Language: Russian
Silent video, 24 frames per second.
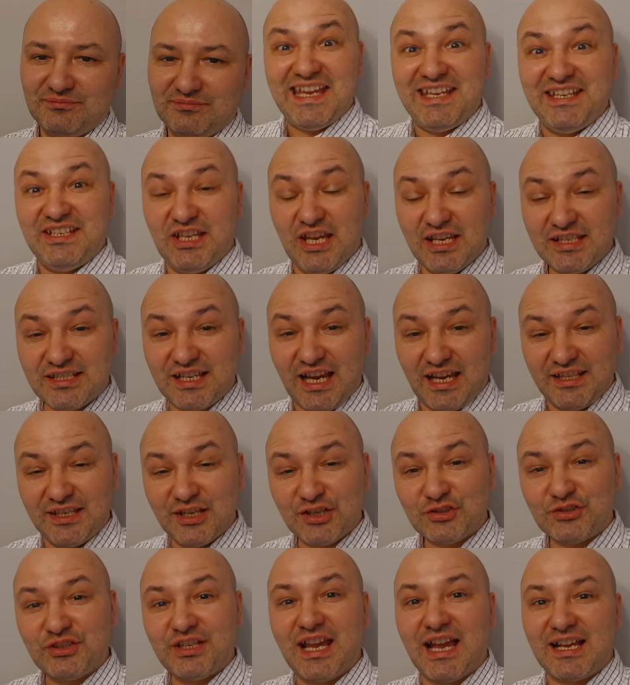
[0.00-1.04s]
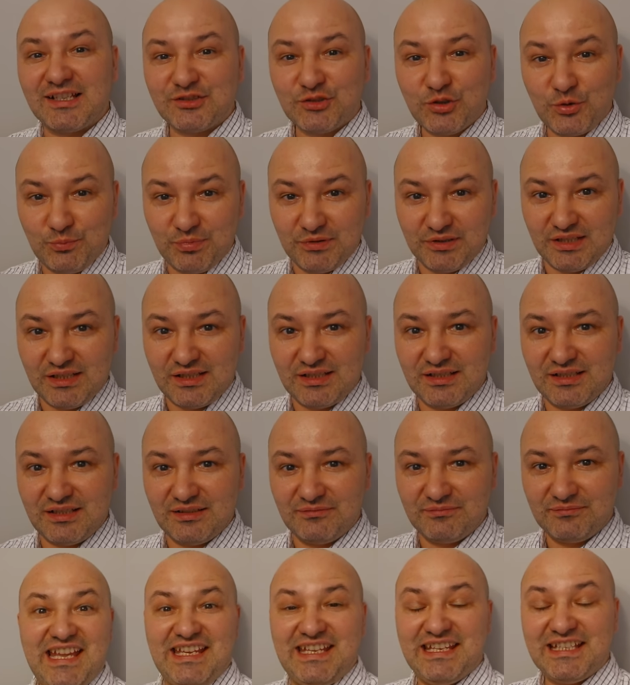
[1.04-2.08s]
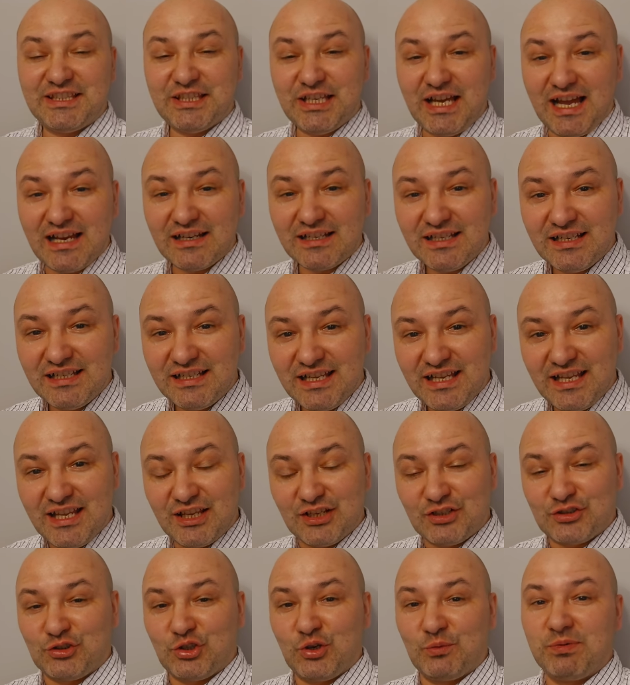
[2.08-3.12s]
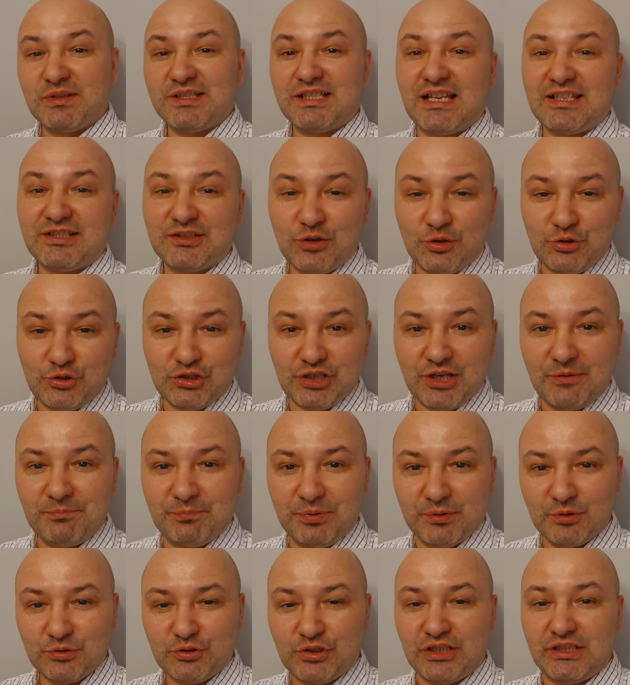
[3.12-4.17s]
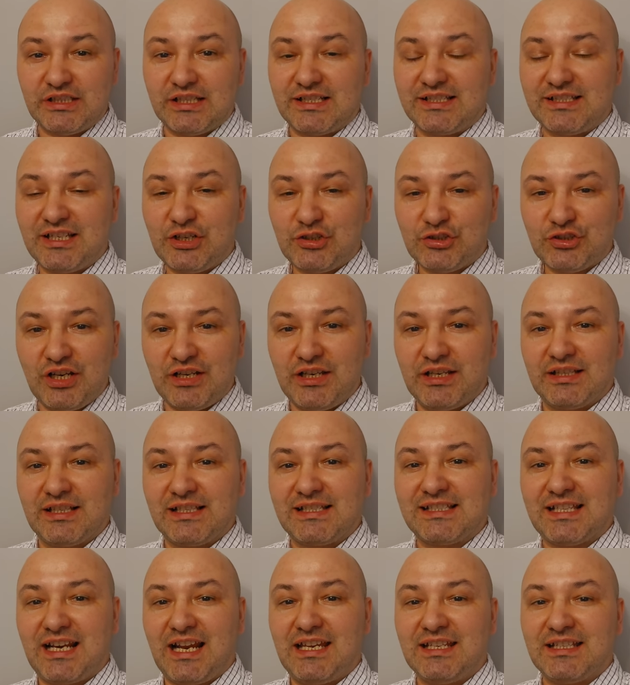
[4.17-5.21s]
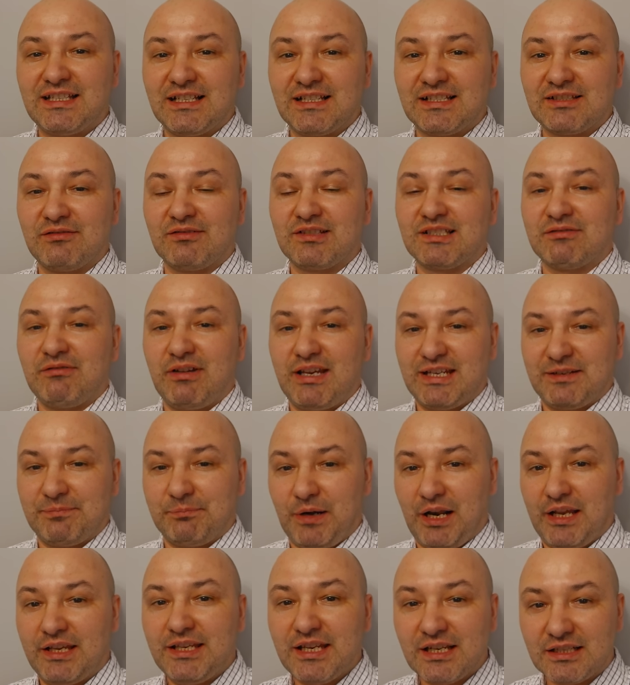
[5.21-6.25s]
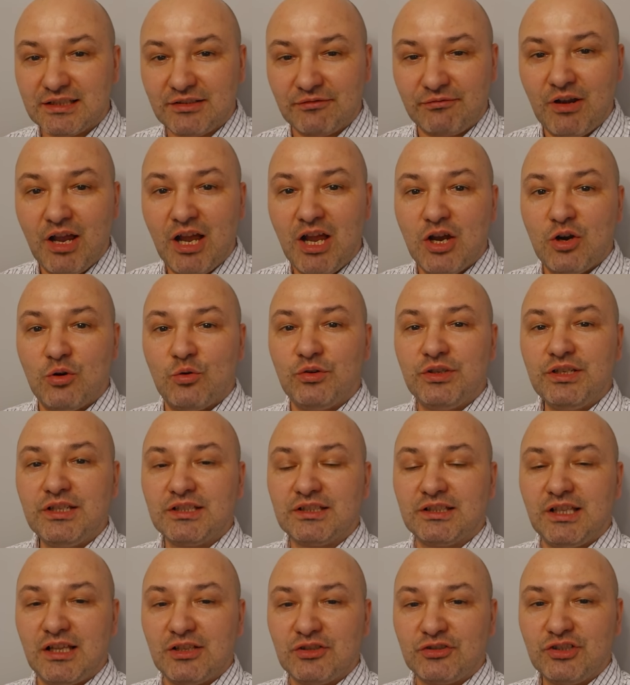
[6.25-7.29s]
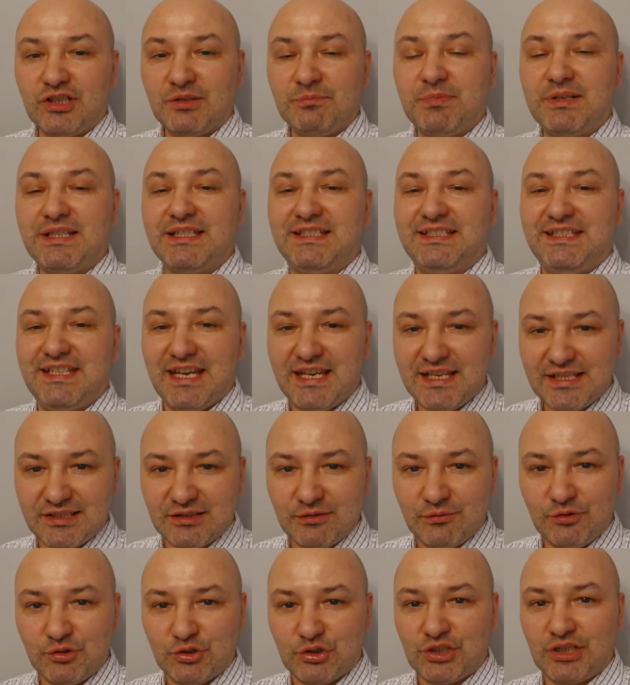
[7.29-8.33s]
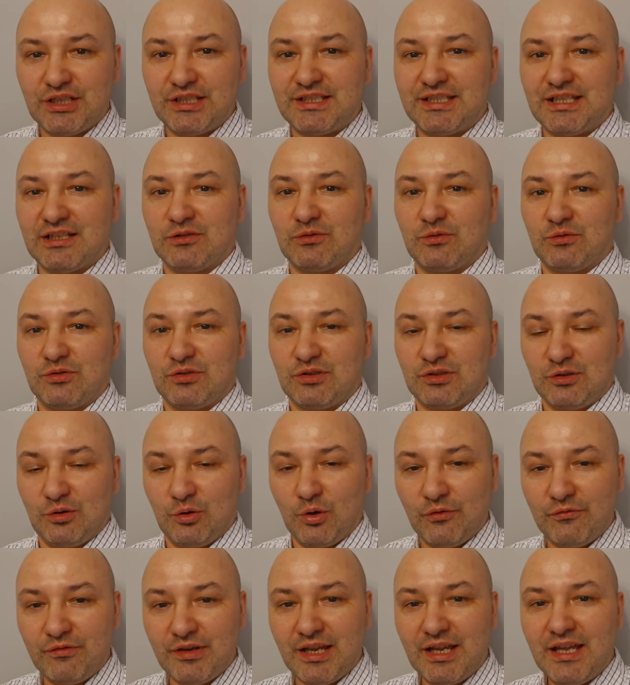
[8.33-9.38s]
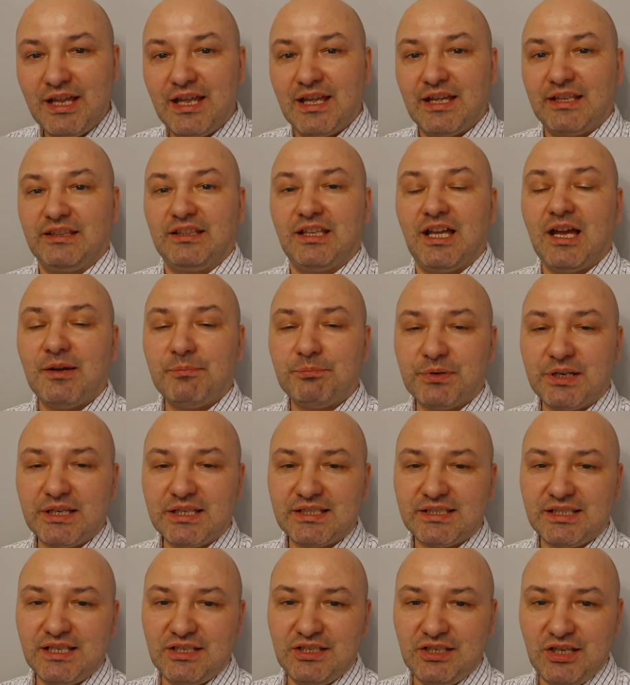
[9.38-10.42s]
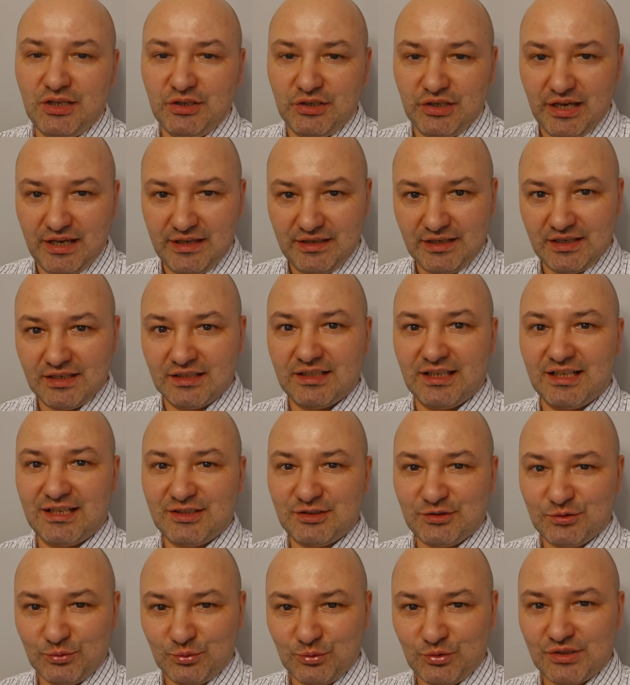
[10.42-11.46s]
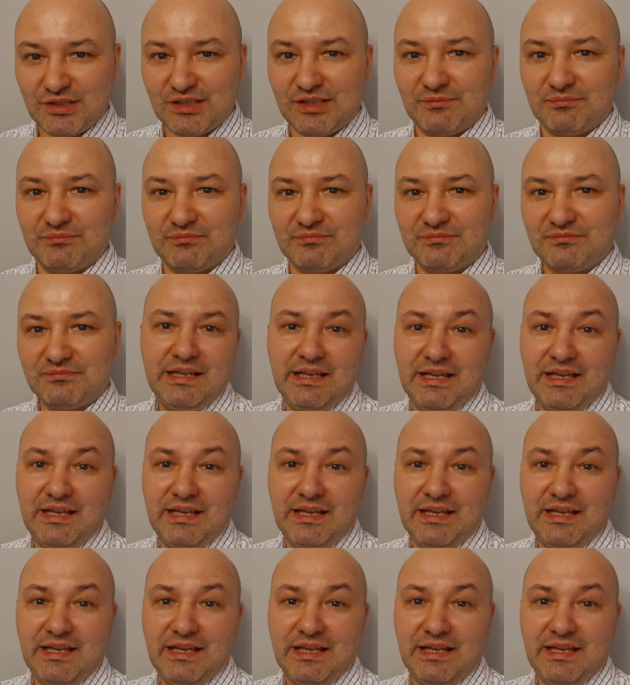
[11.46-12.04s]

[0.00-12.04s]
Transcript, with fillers: Есть, конечно, и особенности. Итак, чтобы застройщикам получить разрешение на строительство своих проектов, у них должны быть действующие техусловия на присоединение к ресурсам.